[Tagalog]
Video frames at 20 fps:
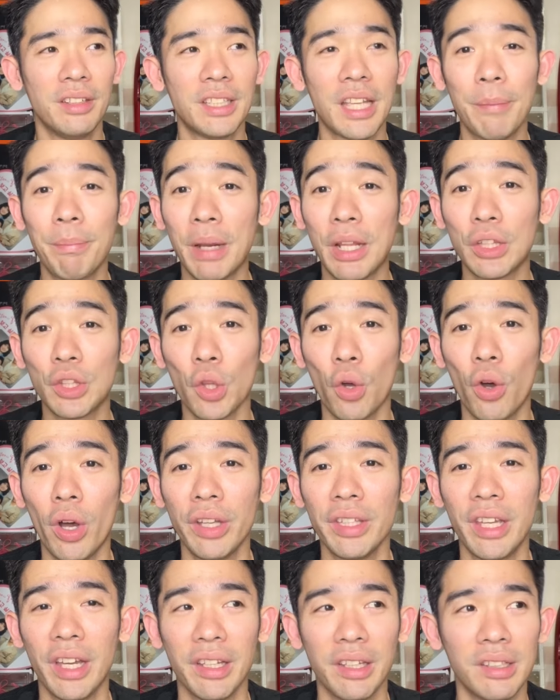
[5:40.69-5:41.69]
syempre yung toka
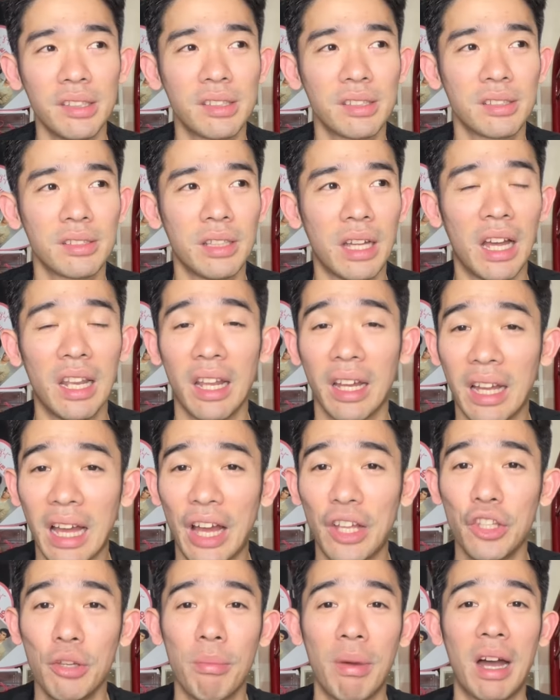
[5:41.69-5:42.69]
niya is
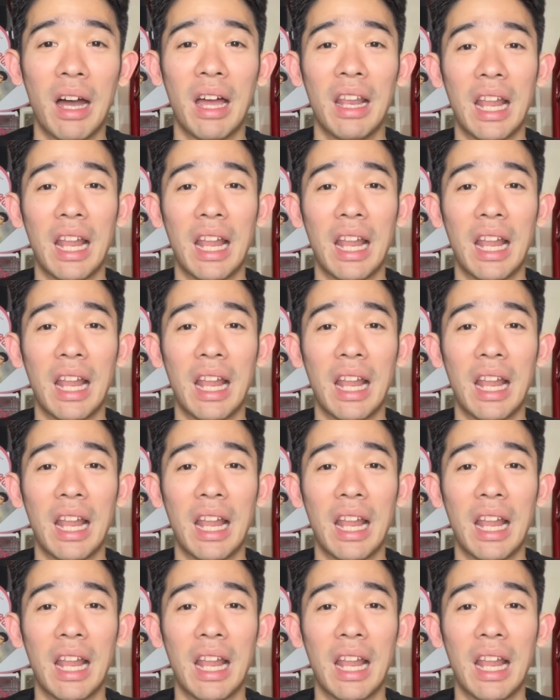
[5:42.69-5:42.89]
alagaan yung mga